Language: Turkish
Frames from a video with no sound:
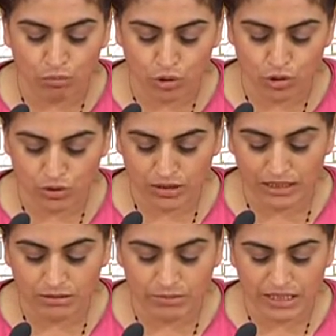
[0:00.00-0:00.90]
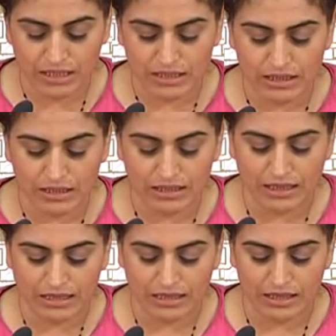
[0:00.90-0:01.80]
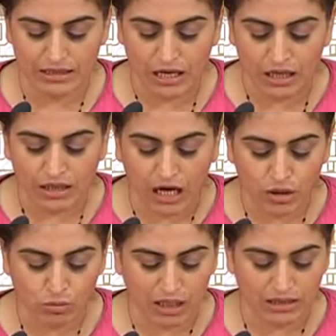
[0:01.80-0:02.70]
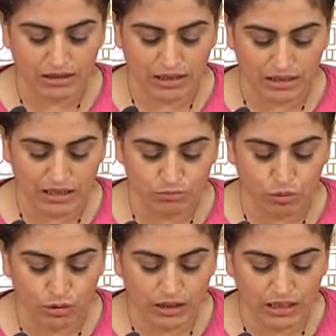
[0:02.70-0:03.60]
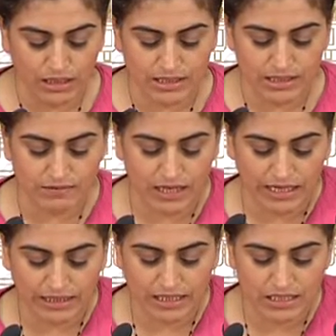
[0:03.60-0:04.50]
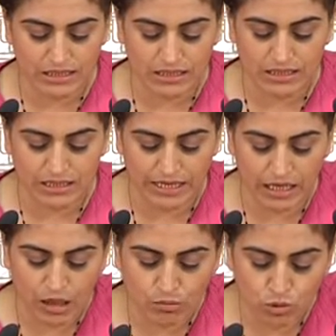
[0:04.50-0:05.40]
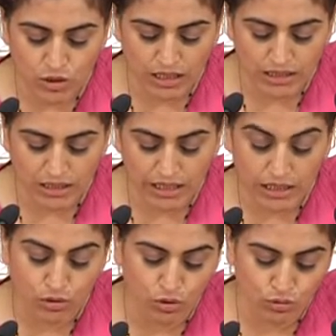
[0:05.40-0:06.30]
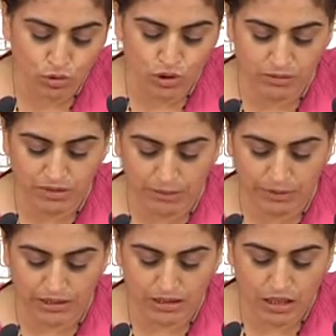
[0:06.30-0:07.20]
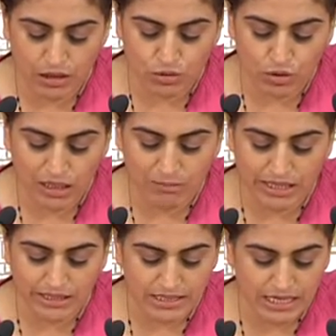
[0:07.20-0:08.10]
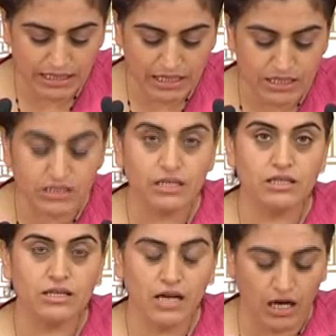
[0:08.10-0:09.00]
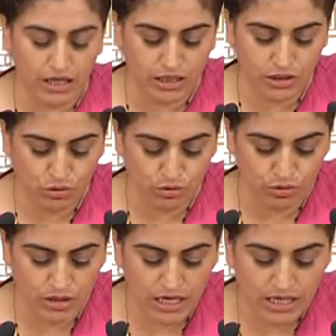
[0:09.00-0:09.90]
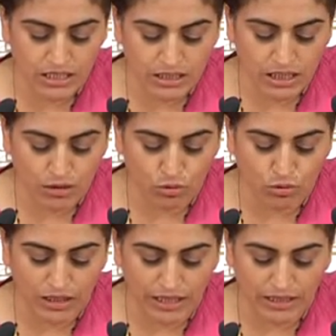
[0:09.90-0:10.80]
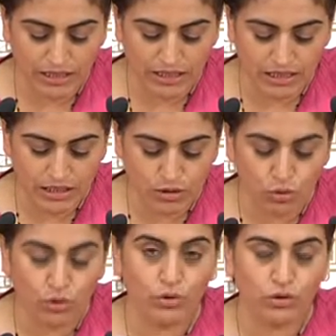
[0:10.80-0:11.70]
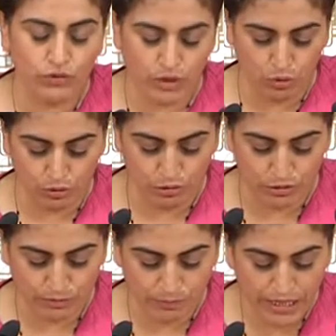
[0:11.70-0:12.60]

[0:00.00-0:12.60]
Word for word: boş kadın bedenini denetleyen, tahakküm altına alınan politikalarınız ve erkek şiddetiyle mücadele ediyormuş gibi yapan söylemleriniz erkek şiddetine arka çıkıyor. Şiddet uygulayan erkekleri koruyor ve kolluyor.